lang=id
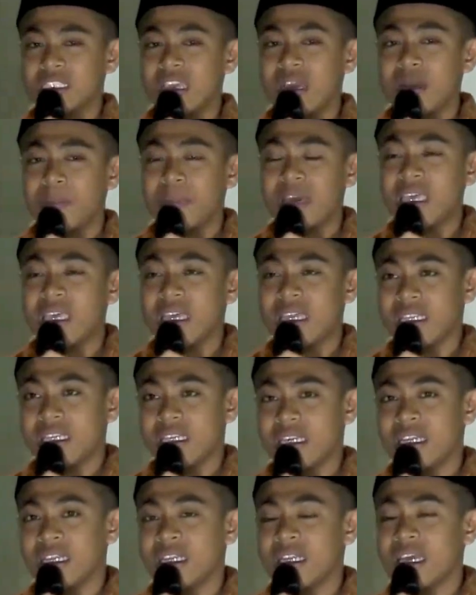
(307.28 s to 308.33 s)
barang siapa
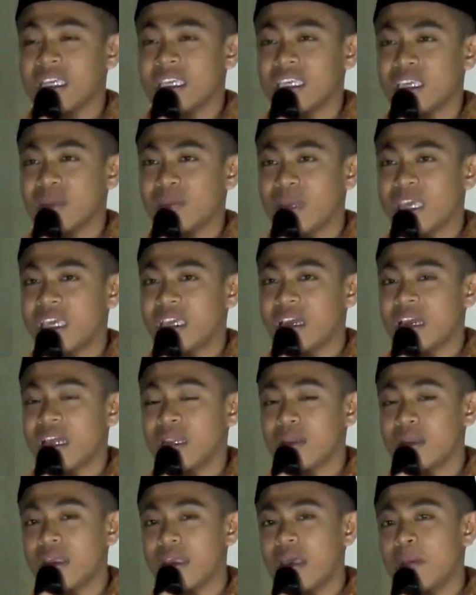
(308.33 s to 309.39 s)
yang dikehendaki
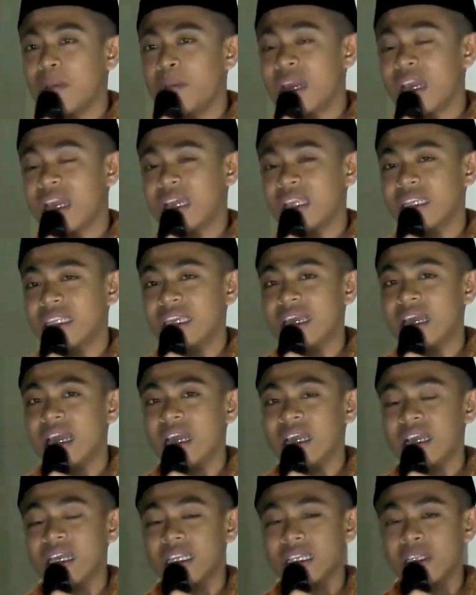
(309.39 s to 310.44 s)
kebaikan maka
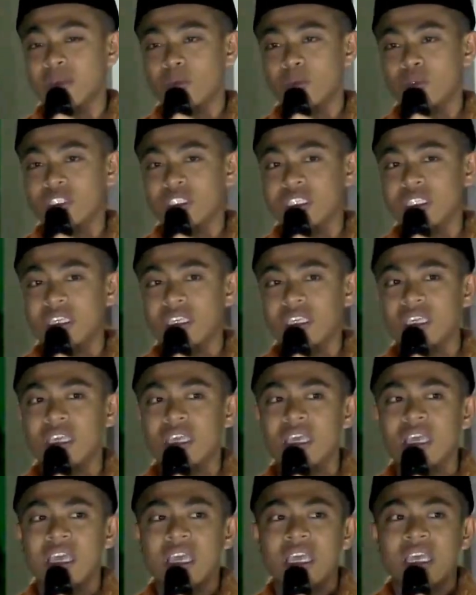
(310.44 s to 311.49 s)
dia akan
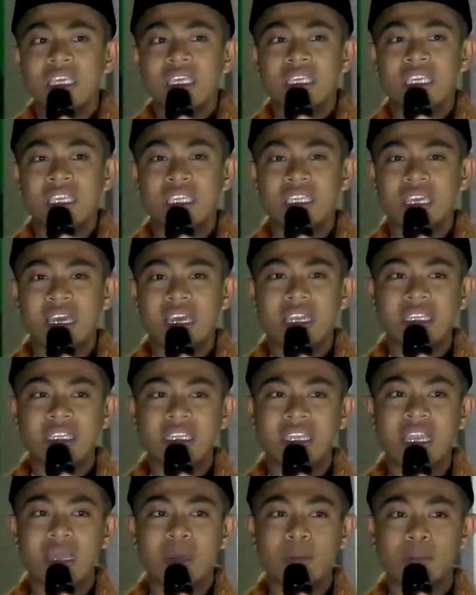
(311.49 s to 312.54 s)
diuji. Kita
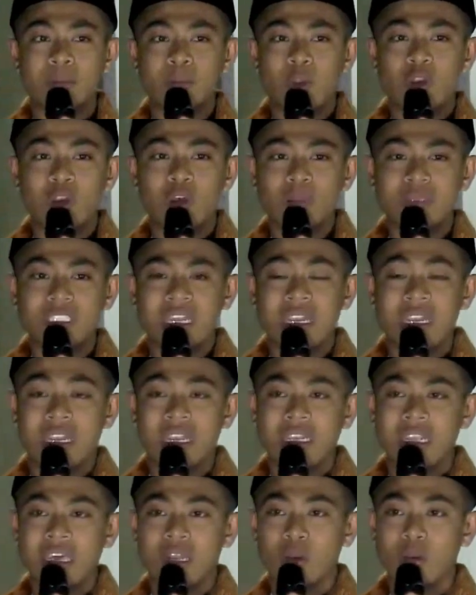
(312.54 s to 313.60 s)
di dalam pondok
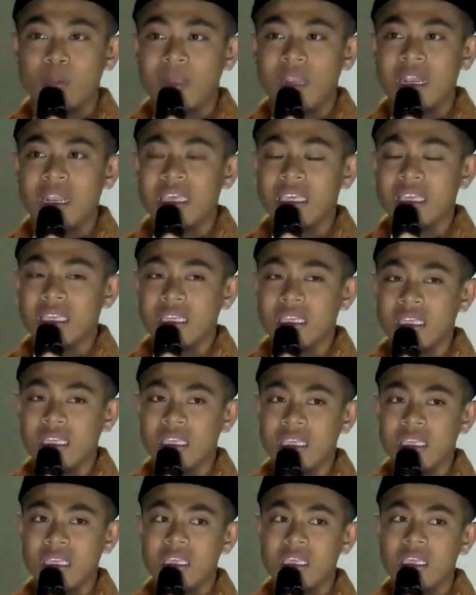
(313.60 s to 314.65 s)
pesantren Darul Pala
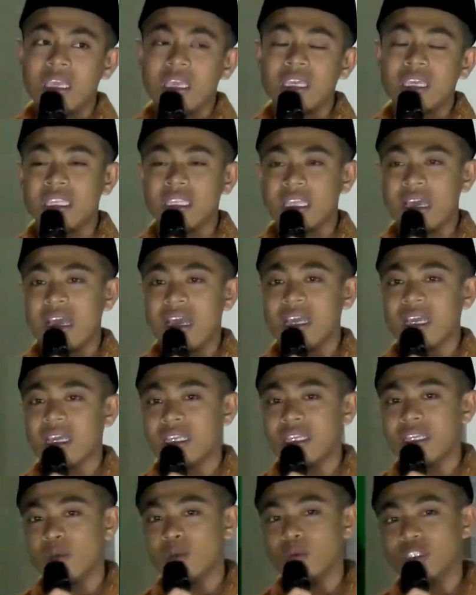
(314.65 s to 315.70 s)
ini kita
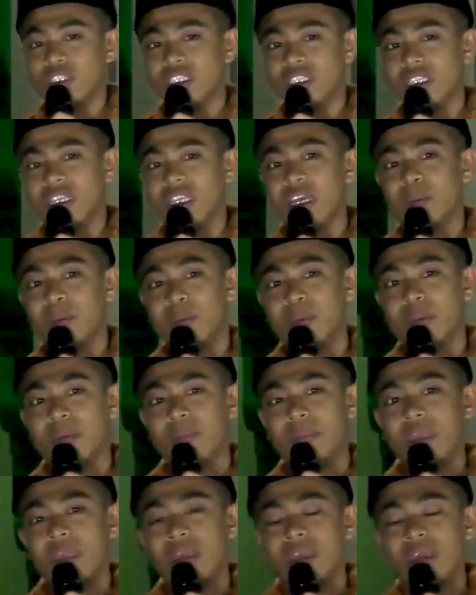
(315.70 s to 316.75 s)
akan diuji dengan
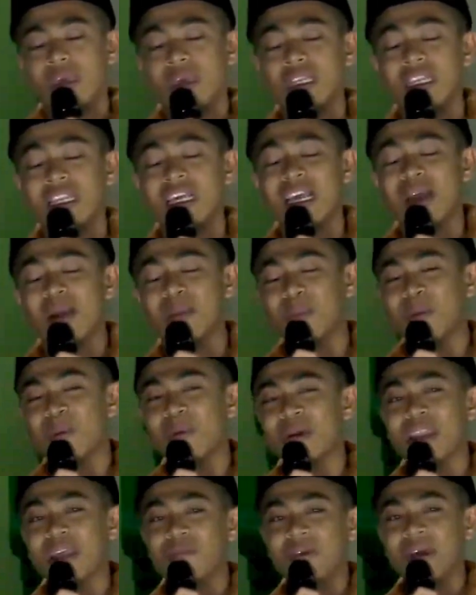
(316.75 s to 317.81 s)
beberapa dengan
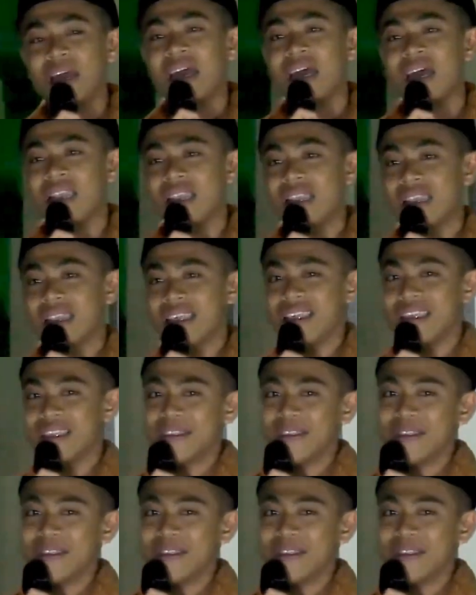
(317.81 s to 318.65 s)
beberapa hal.